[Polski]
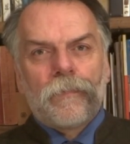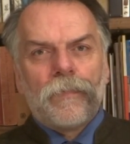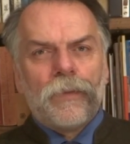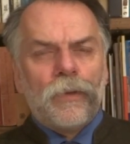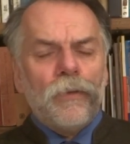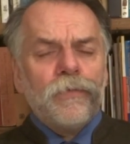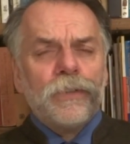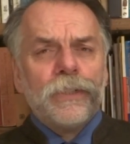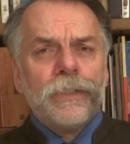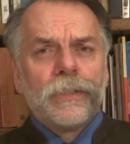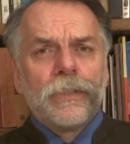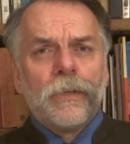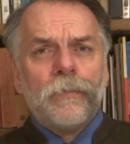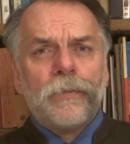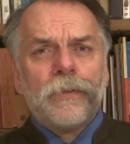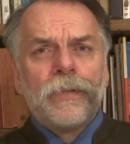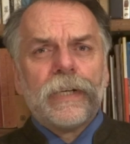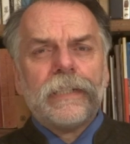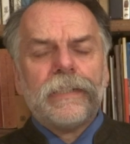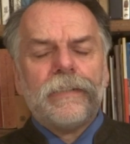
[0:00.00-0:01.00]
To wszystko
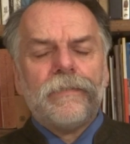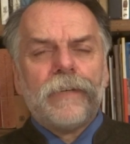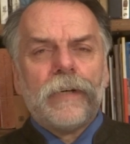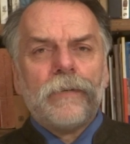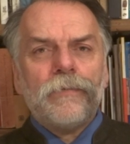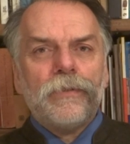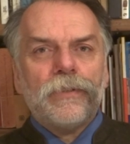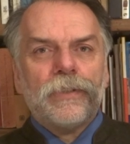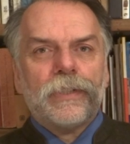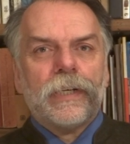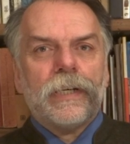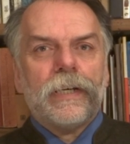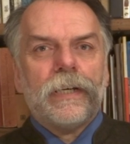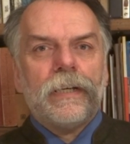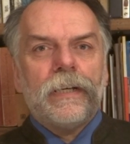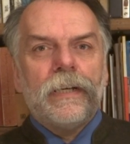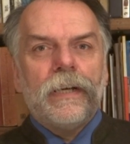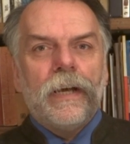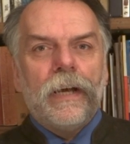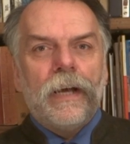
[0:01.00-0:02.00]
pokazywało,
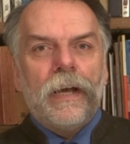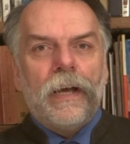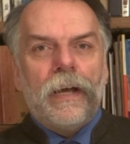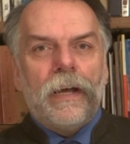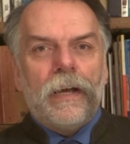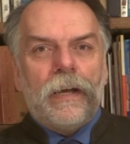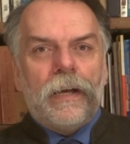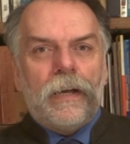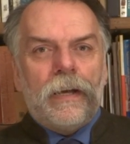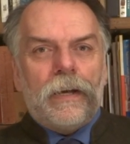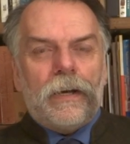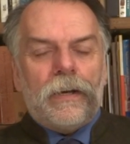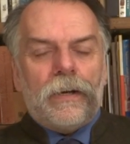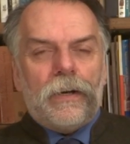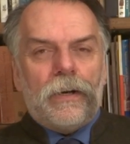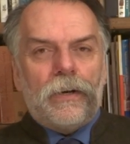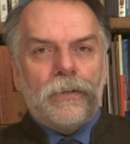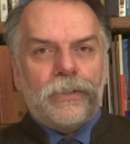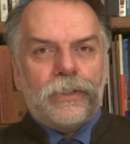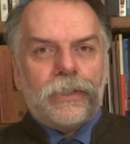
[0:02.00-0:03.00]
że
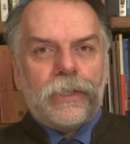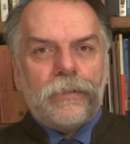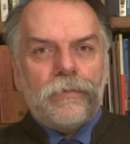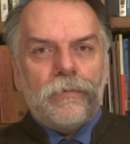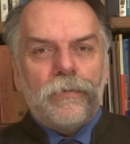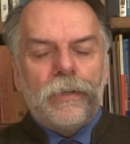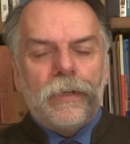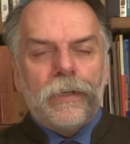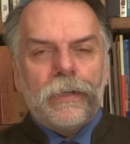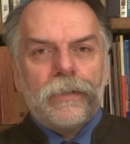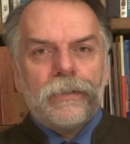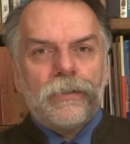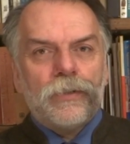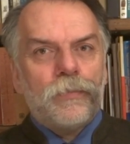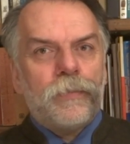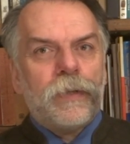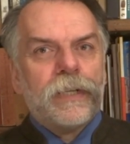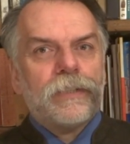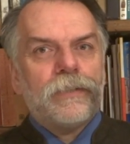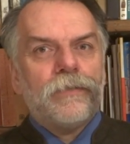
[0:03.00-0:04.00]
odszedł ktoś
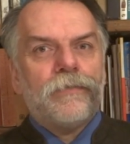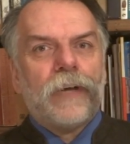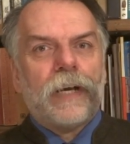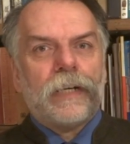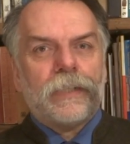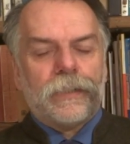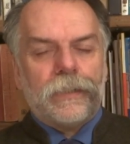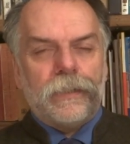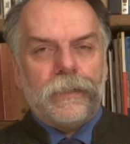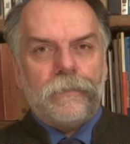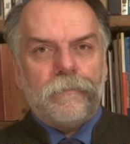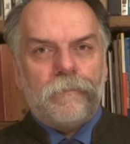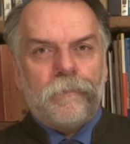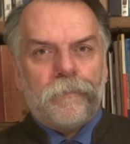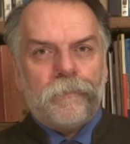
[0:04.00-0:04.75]
bardzo ważny.